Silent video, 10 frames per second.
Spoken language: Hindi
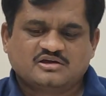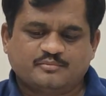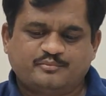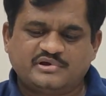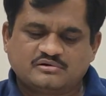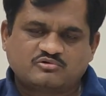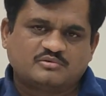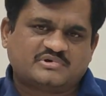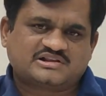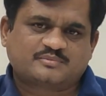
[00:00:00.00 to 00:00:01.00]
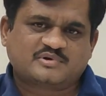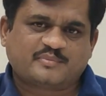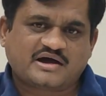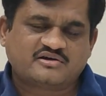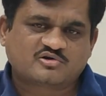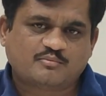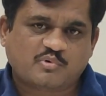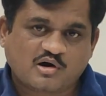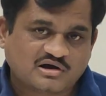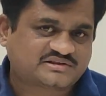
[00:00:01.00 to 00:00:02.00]
कि बिल्कुल मतलब कि पानी को
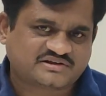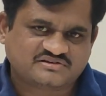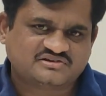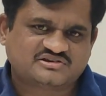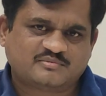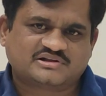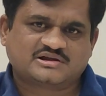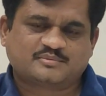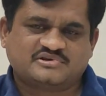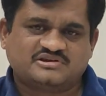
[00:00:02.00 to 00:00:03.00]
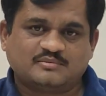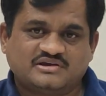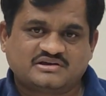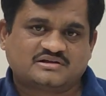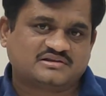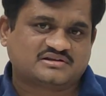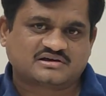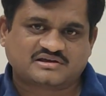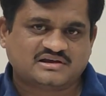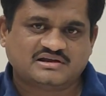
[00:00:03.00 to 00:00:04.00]
बहुत तेज़ी से मतलब कि ज़मीन के अंदर
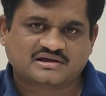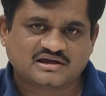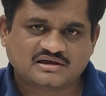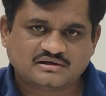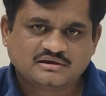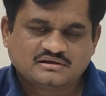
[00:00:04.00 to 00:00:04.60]
तक ये लेके